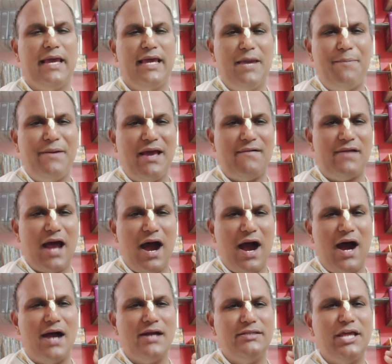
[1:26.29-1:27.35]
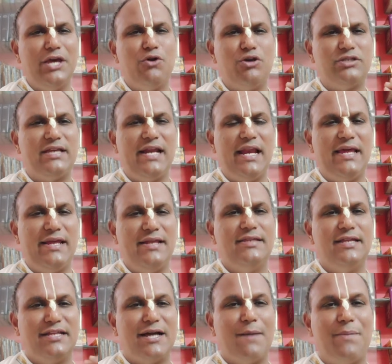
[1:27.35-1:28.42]
இப்படி அவர் ஆழ்ந்த யோசனையில்
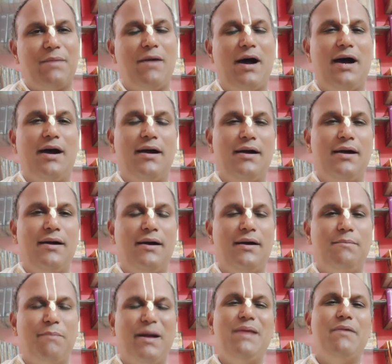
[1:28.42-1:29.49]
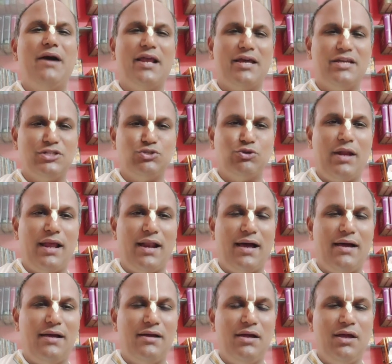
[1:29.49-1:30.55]
இருந்ததுக்கு அப்புறமா பலி மகாராஜன் சொன்னாரா
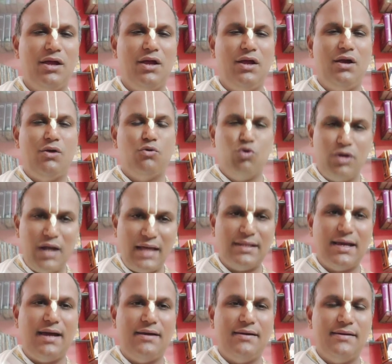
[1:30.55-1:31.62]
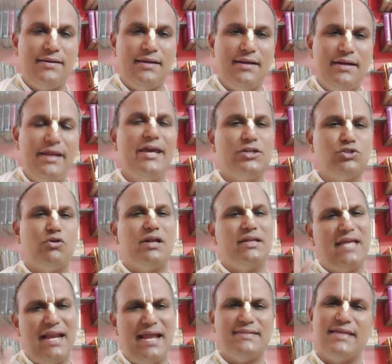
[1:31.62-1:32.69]
குருநாதா நீங்கள்
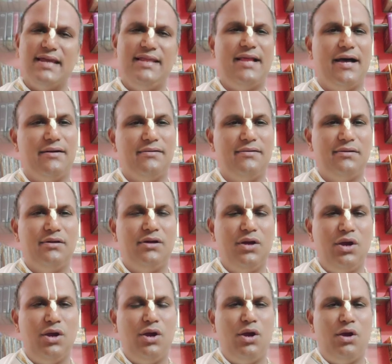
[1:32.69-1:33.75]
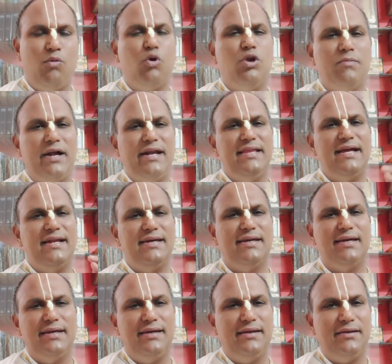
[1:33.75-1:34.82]
சொல்கிறதெல்லாம் சரிதான் ஒரு
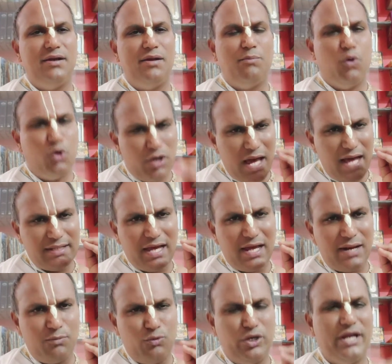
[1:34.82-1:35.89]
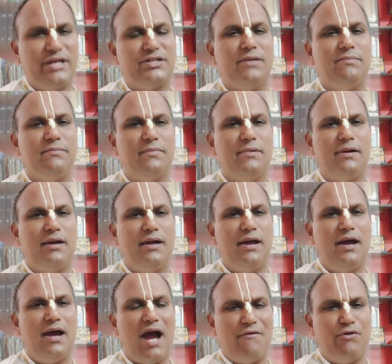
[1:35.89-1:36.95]
மனிதனுக்கு பொருளாதார முன்னேற்றம்
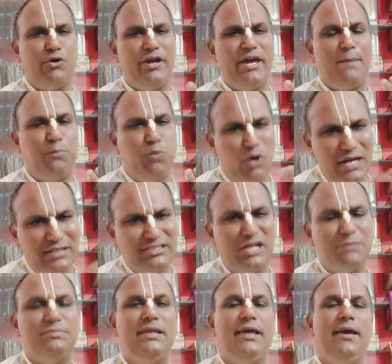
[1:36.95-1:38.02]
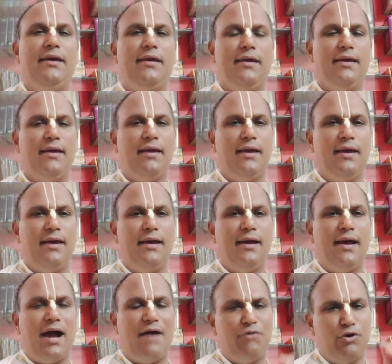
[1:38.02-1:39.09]
அவனுடைய புலன் திருப்தி
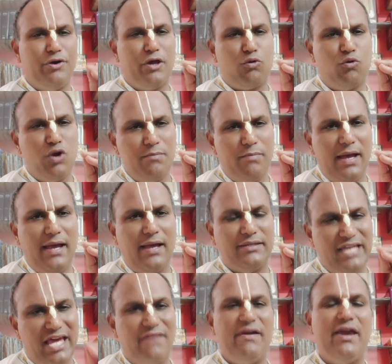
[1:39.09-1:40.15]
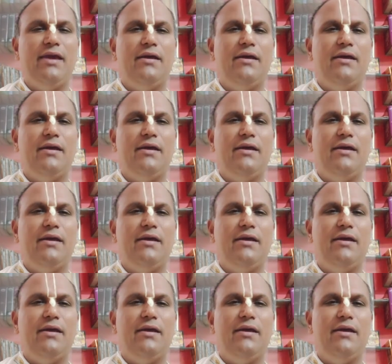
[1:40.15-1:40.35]
அவனுடைய குடும்ப தேவை